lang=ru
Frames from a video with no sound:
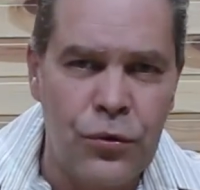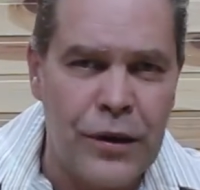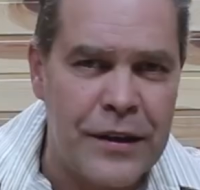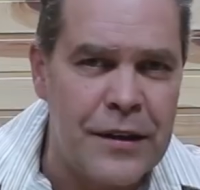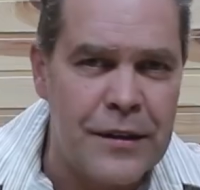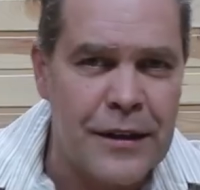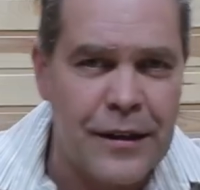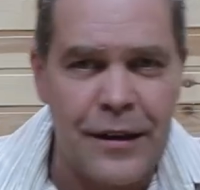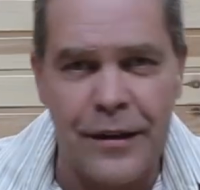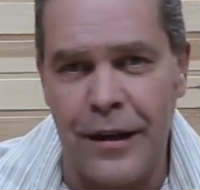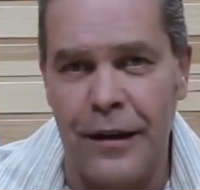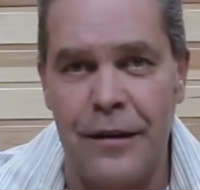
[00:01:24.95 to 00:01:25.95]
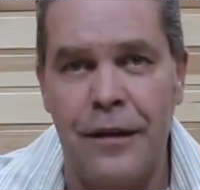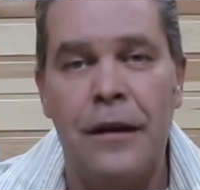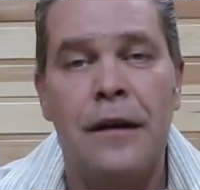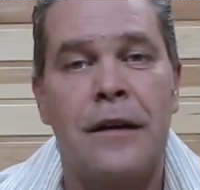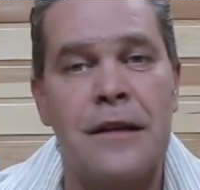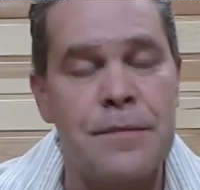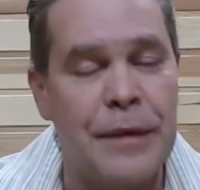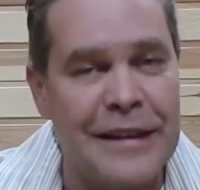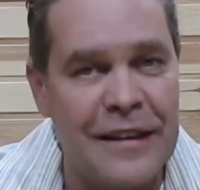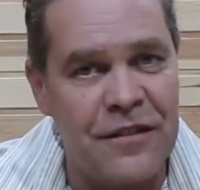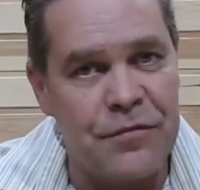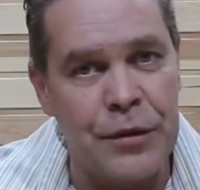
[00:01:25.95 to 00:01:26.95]
Ну, какие-то региональные
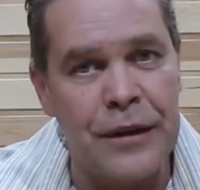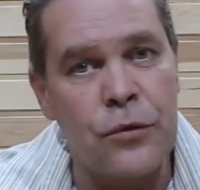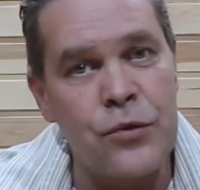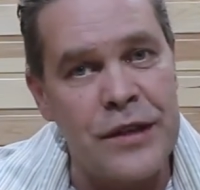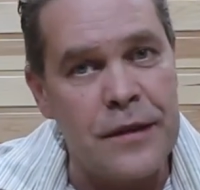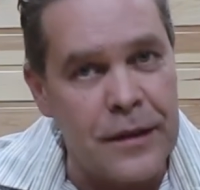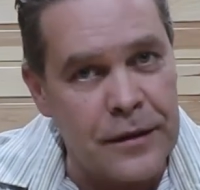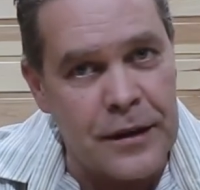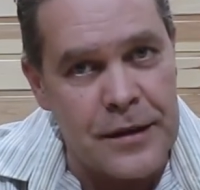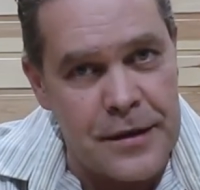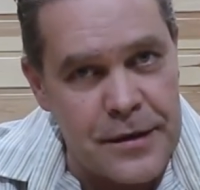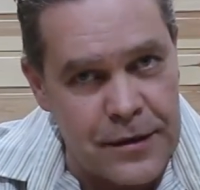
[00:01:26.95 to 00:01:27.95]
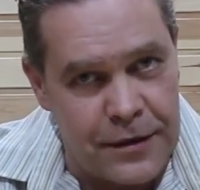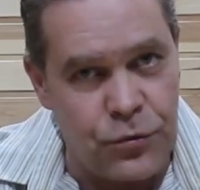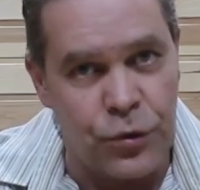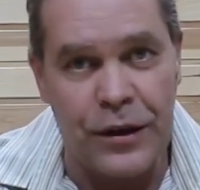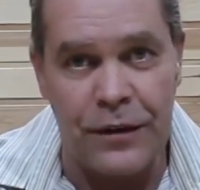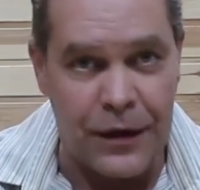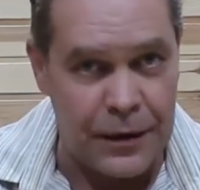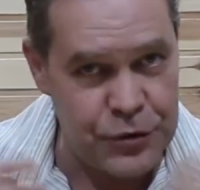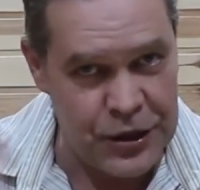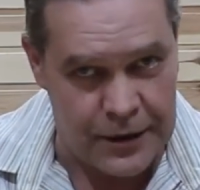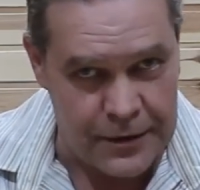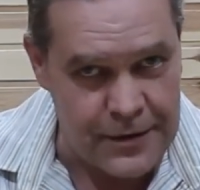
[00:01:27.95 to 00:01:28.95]
господа, в Беларуси нет российской водки
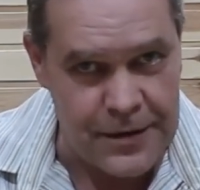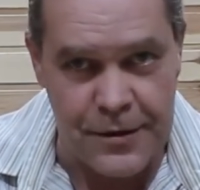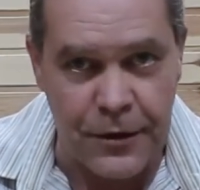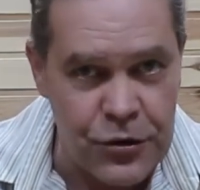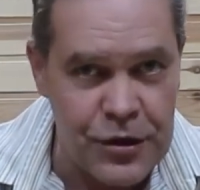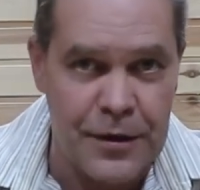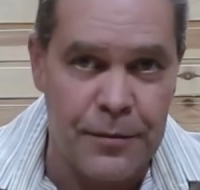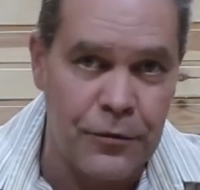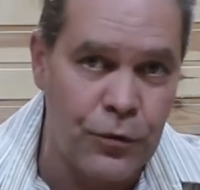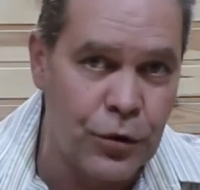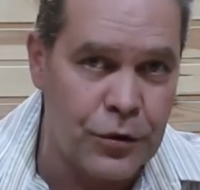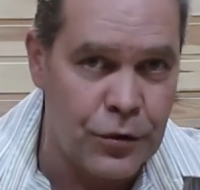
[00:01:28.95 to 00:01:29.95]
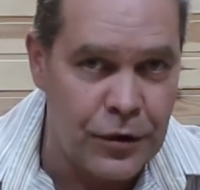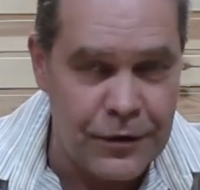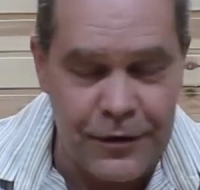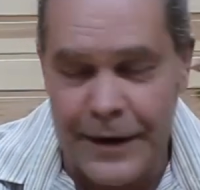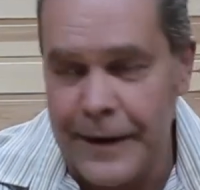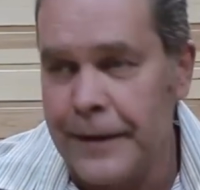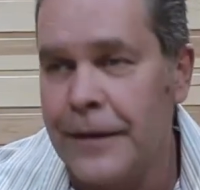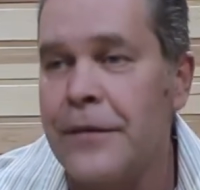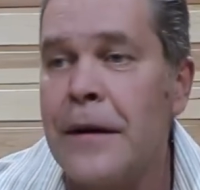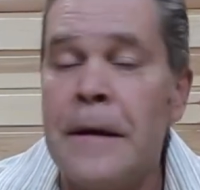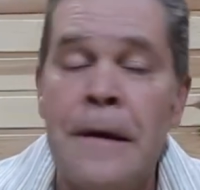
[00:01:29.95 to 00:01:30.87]
вообще, за исключением двух-трех вариантов.